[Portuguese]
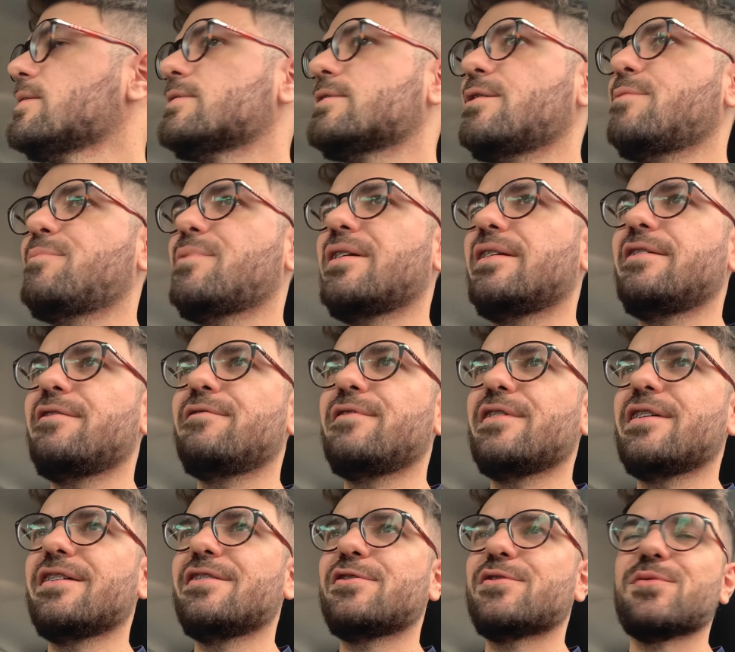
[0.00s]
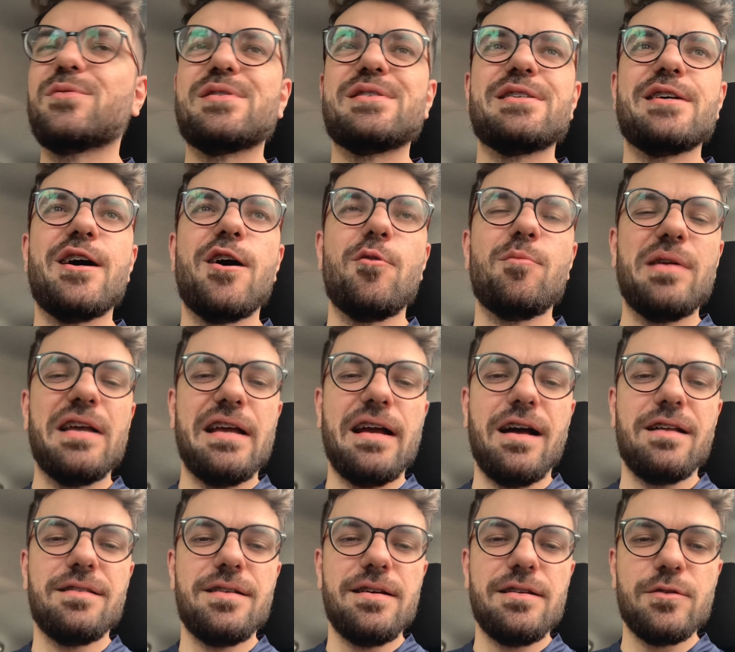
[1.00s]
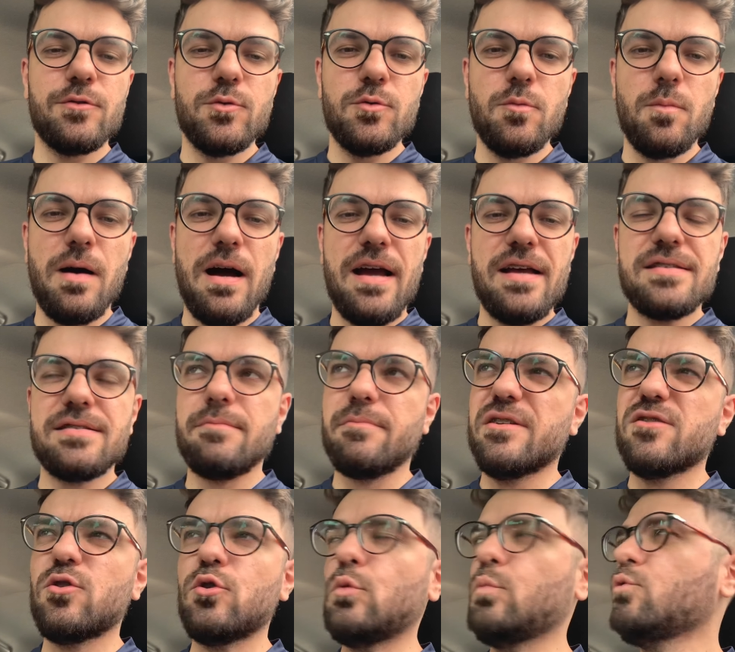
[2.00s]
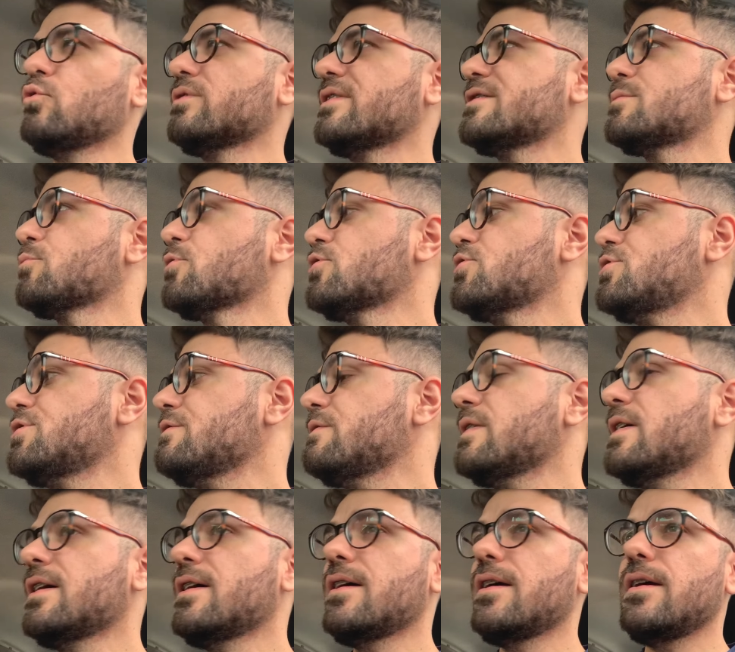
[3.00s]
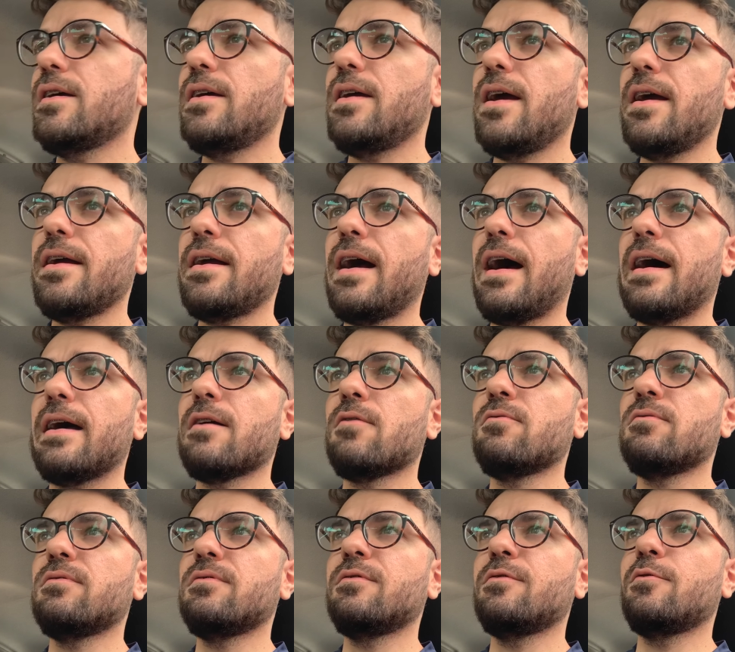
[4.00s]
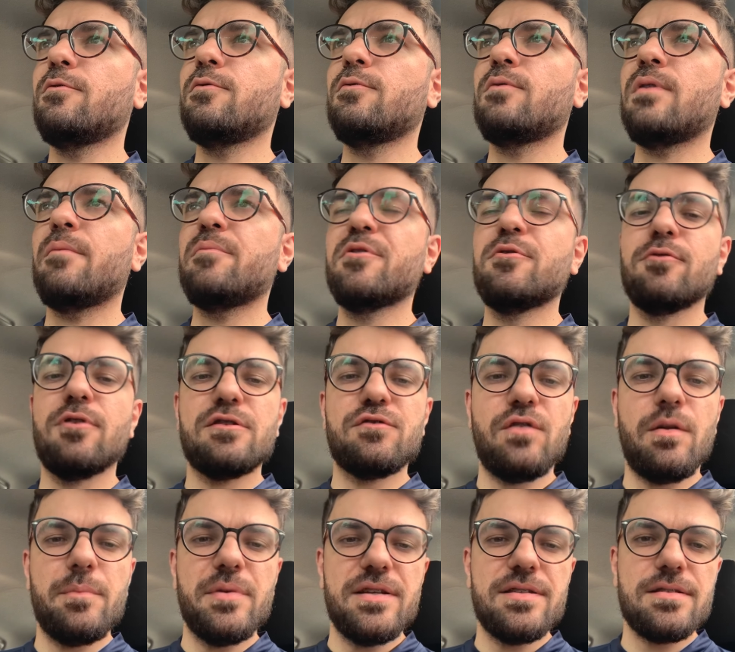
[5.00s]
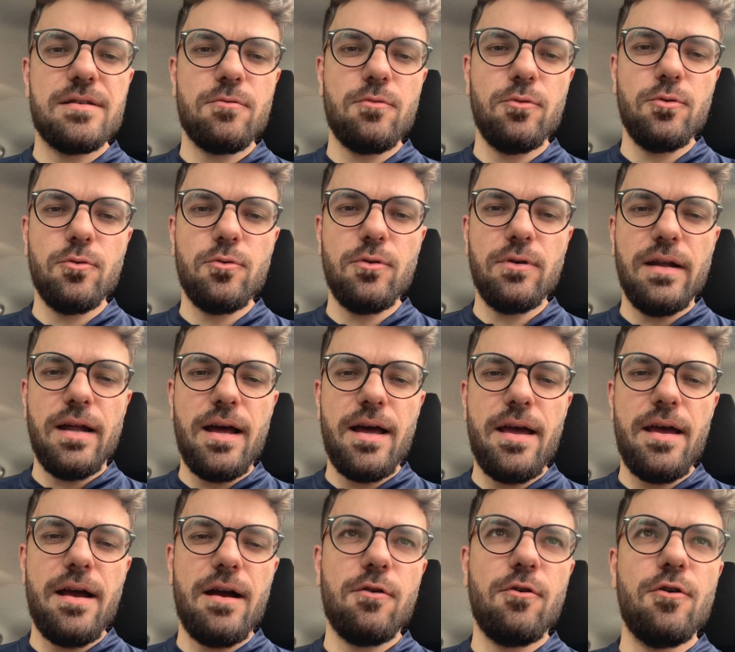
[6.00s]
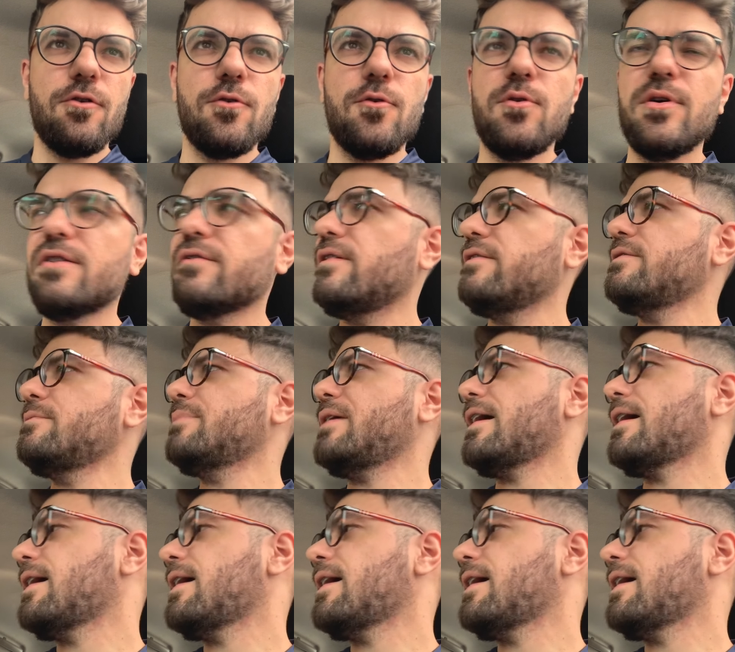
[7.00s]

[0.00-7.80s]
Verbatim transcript: sempre ali vira discussão, brincadeira e tudo mais, né? Mas todo mundo na esportiva. E aí, cara, um, um amigo nosso flamenguista colocou lá, é, agora o Hulk vai vir pra